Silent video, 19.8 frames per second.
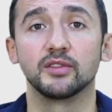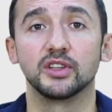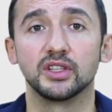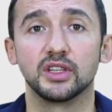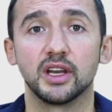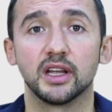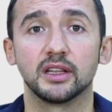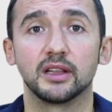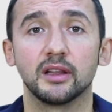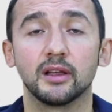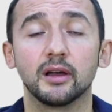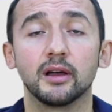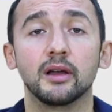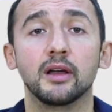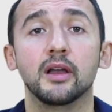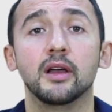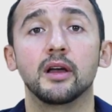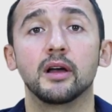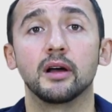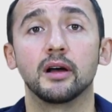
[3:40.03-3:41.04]
внедрять для
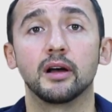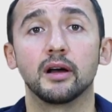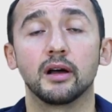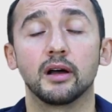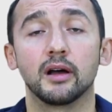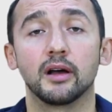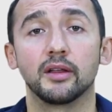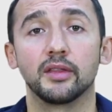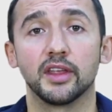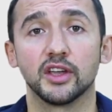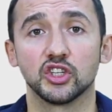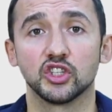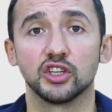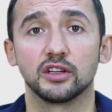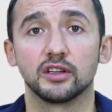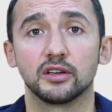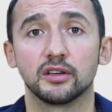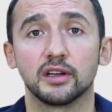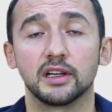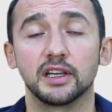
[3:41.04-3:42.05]
а, наших